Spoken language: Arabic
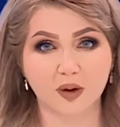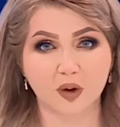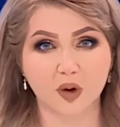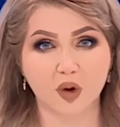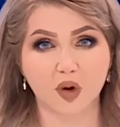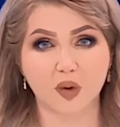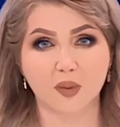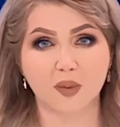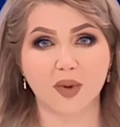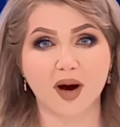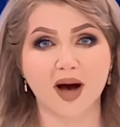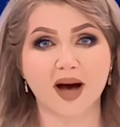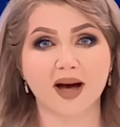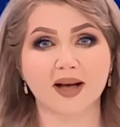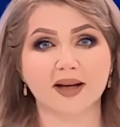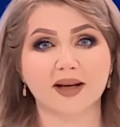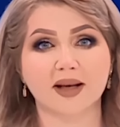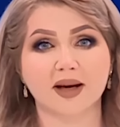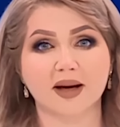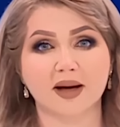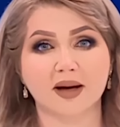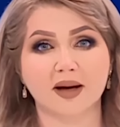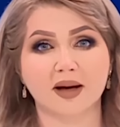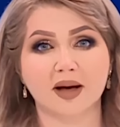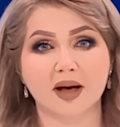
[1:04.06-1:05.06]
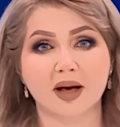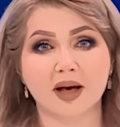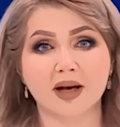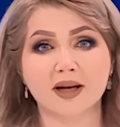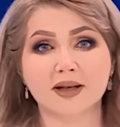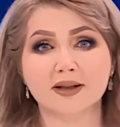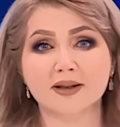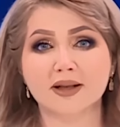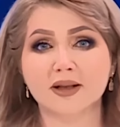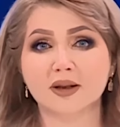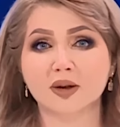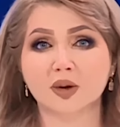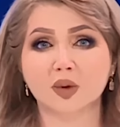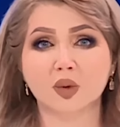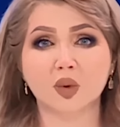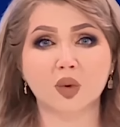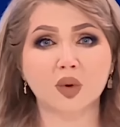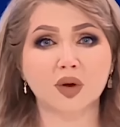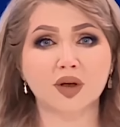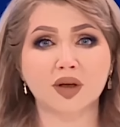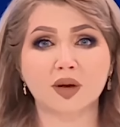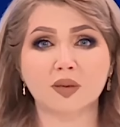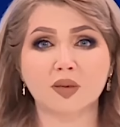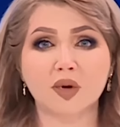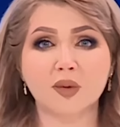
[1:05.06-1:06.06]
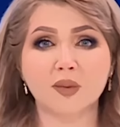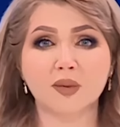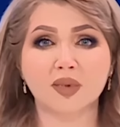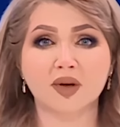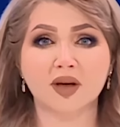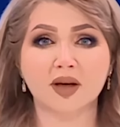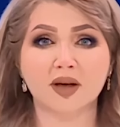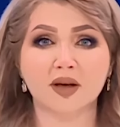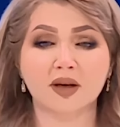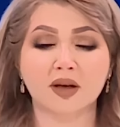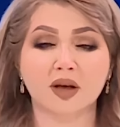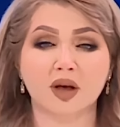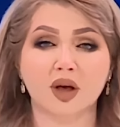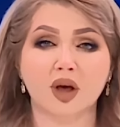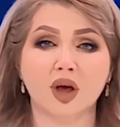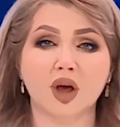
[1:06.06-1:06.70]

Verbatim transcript: وبعدها صدقوني ممكن